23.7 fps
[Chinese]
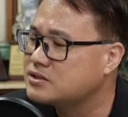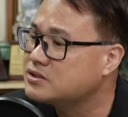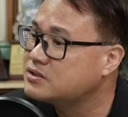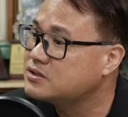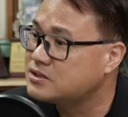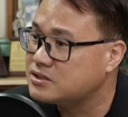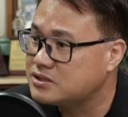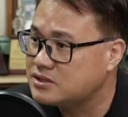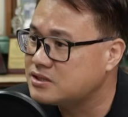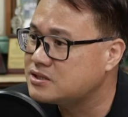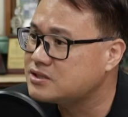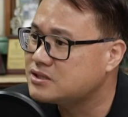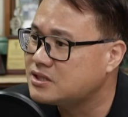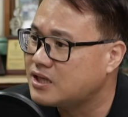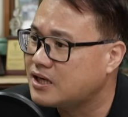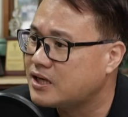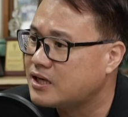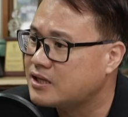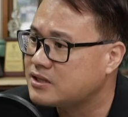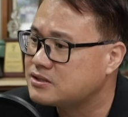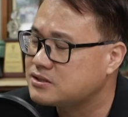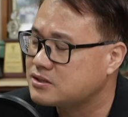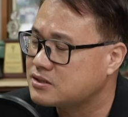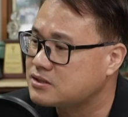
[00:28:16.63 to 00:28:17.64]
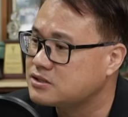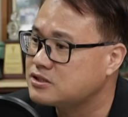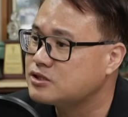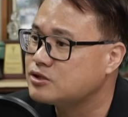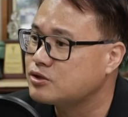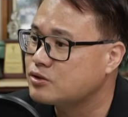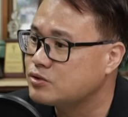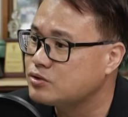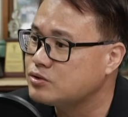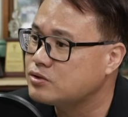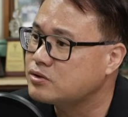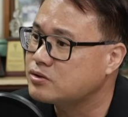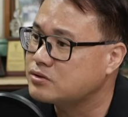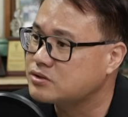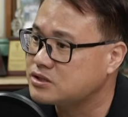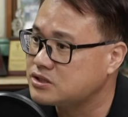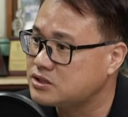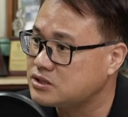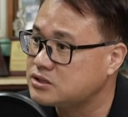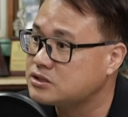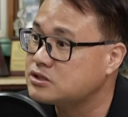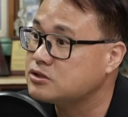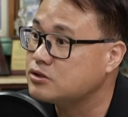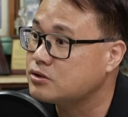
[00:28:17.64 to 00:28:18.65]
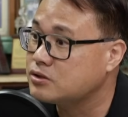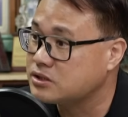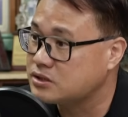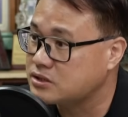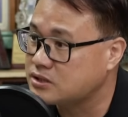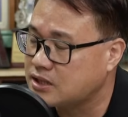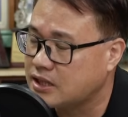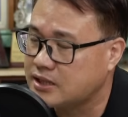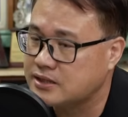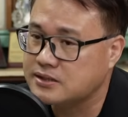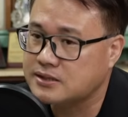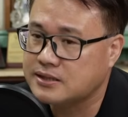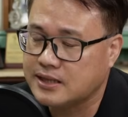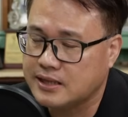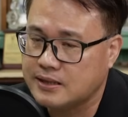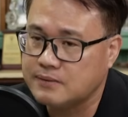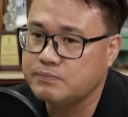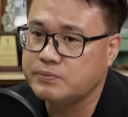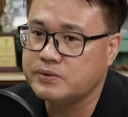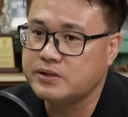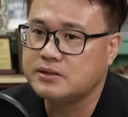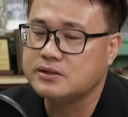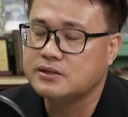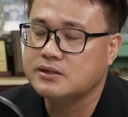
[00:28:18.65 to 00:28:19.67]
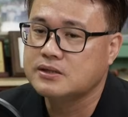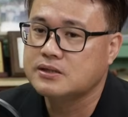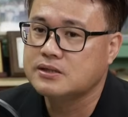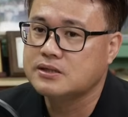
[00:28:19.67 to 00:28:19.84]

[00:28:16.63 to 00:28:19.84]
这几年下来，整个街头运动的形式有很大的改变。